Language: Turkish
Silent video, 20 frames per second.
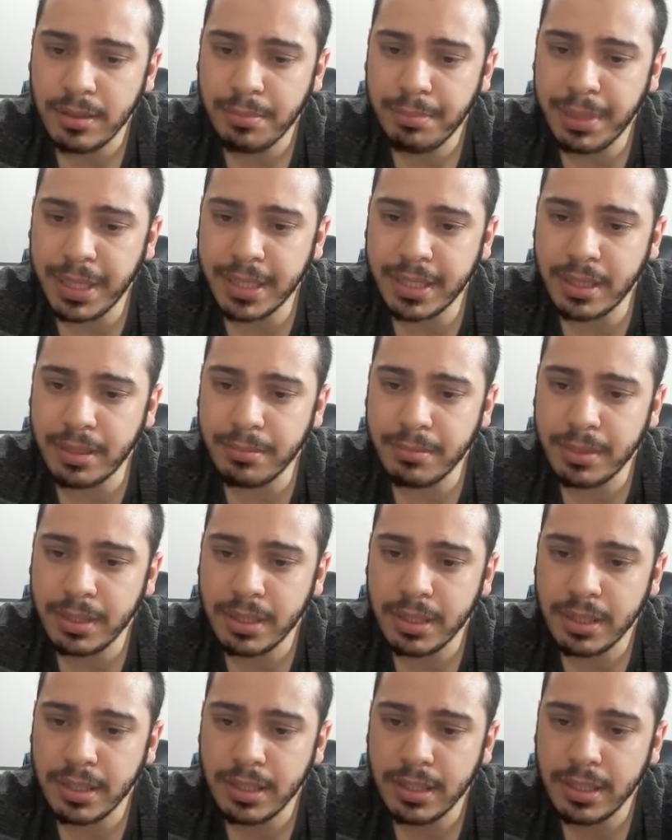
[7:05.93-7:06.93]
Beckham.
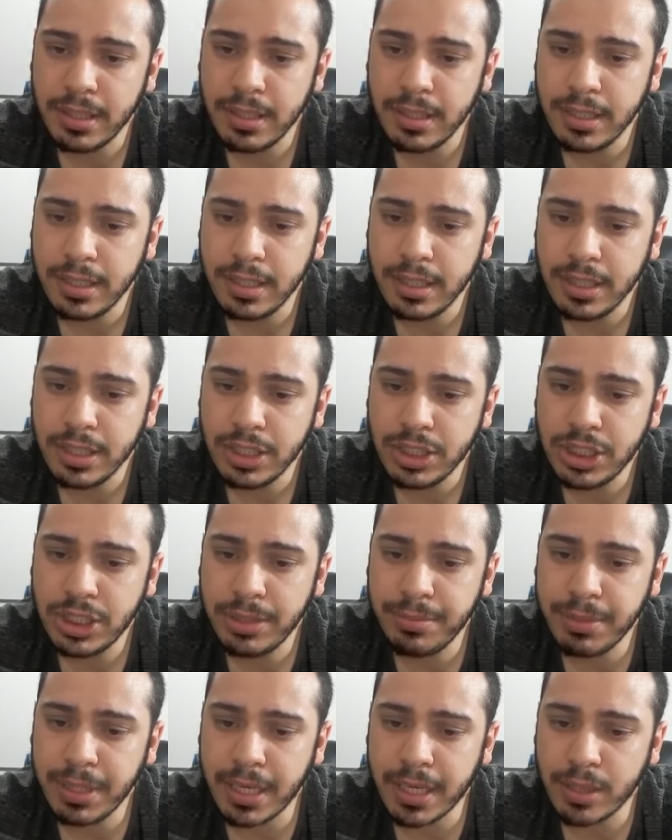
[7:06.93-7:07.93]

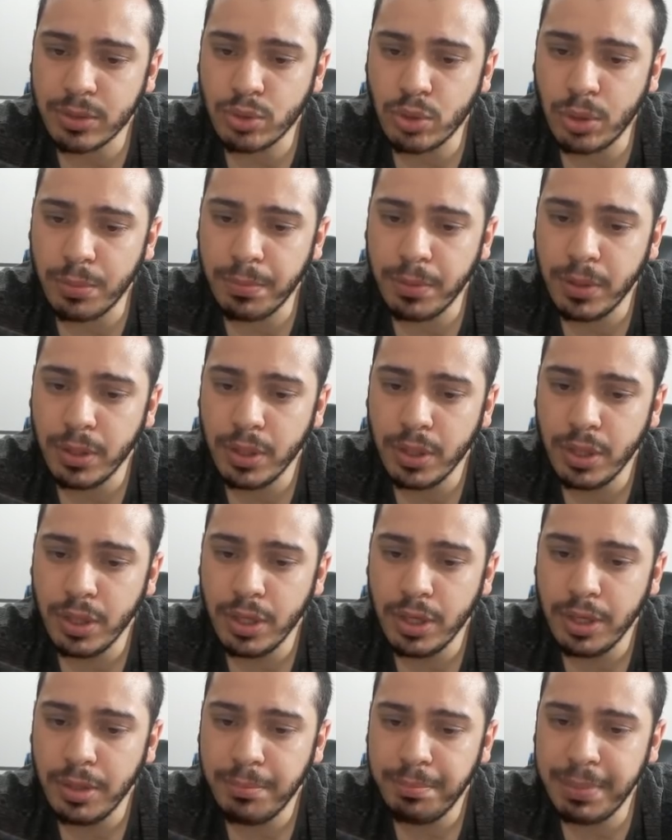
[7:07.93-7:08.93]
Şimdi ara top.
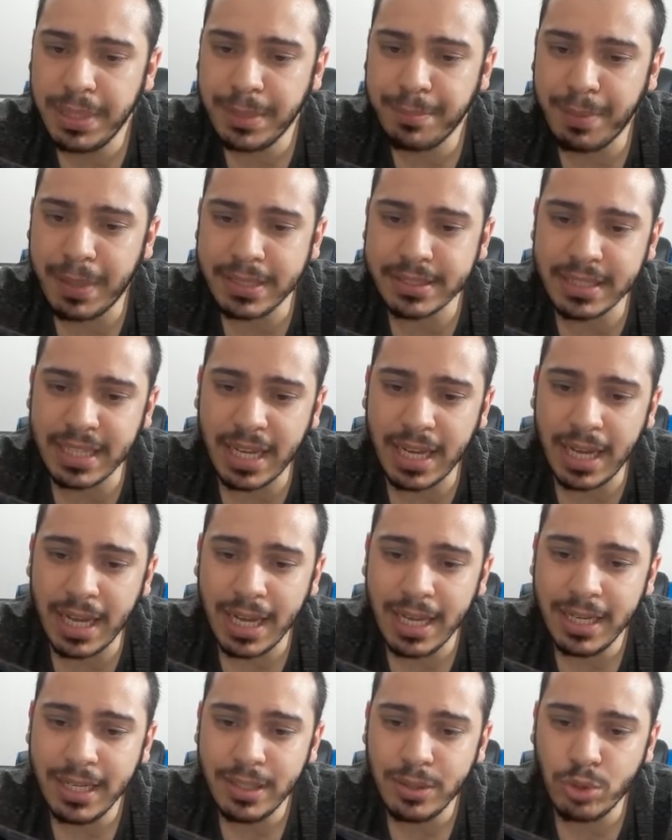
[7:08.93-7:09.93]
Bir pas
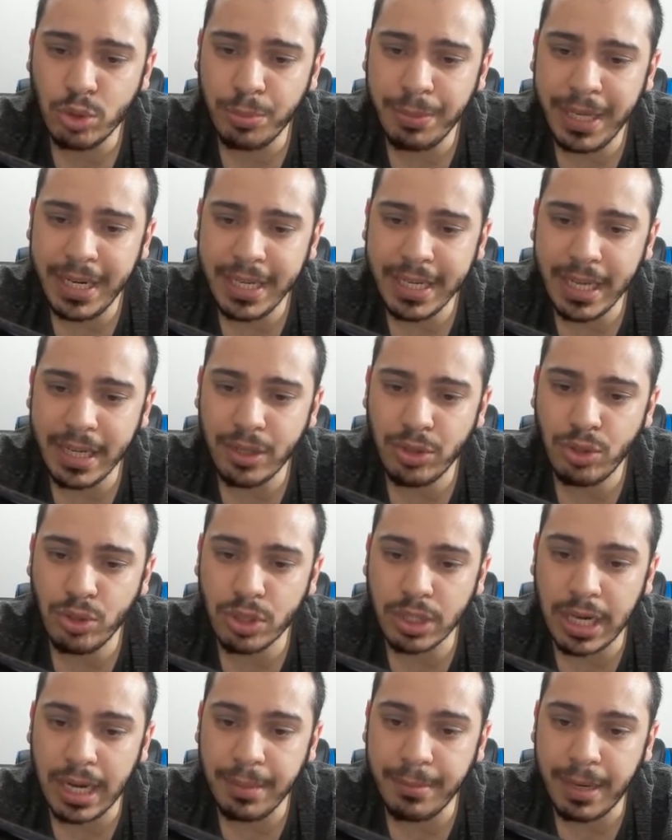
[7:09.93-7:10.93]
daha. Rumenike
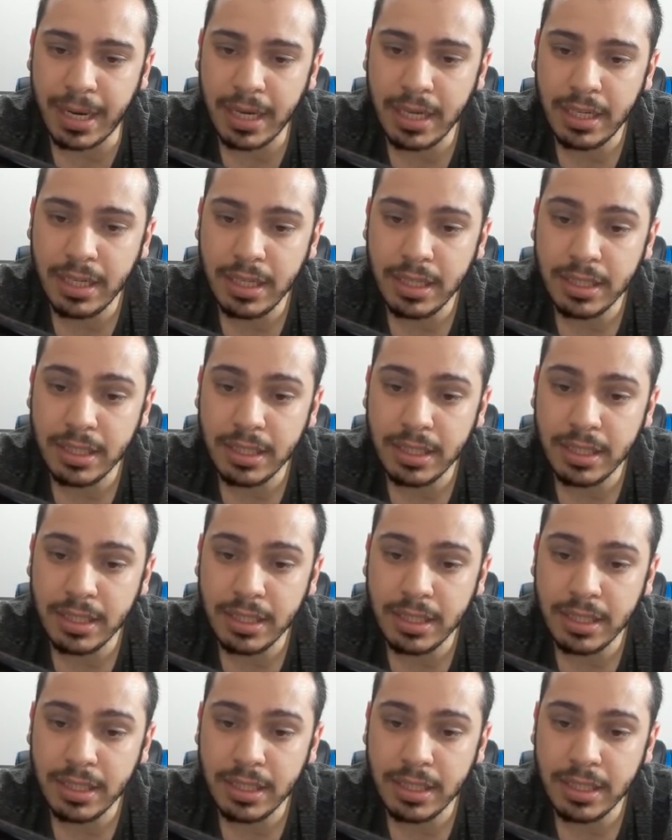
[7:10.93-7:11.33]
gidiyor kayma.